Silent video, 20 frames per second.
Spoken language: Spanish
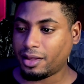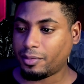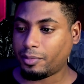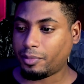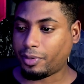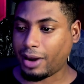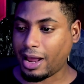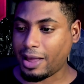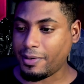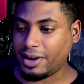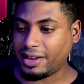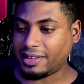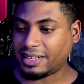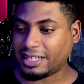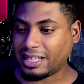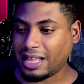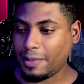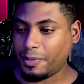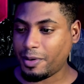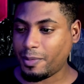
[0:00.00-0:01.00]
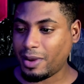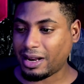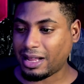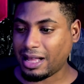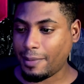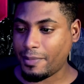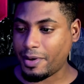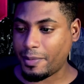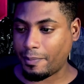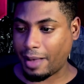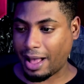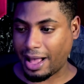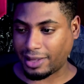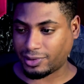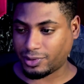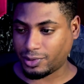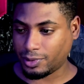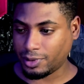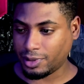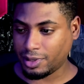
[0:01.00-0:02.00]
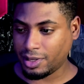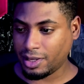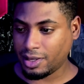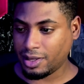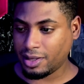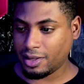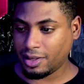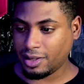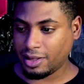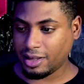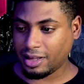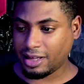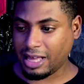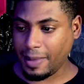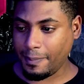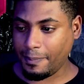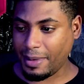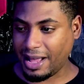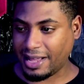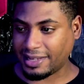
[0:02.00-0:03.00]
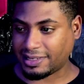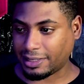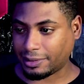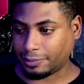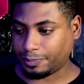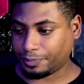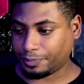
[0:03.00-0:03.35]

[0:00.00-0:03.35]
Por ahí viene y el primer cambio en vaso. ¿Qué pasa?